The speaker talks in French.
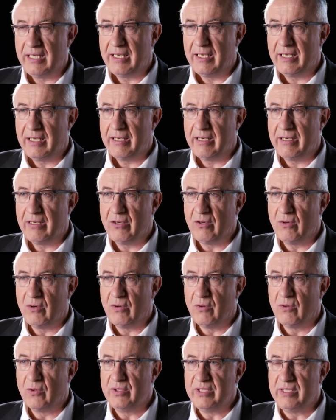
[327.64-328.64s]
a,
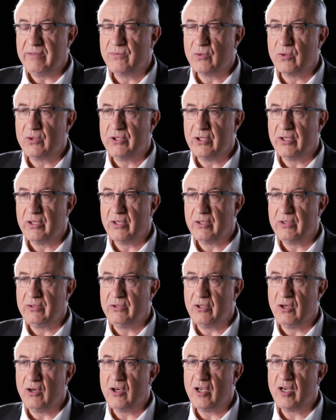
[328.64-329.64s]
au niveau de,
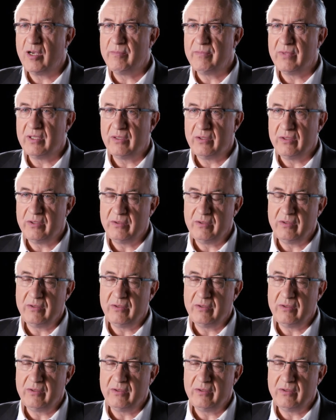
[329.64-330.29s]
l'homme,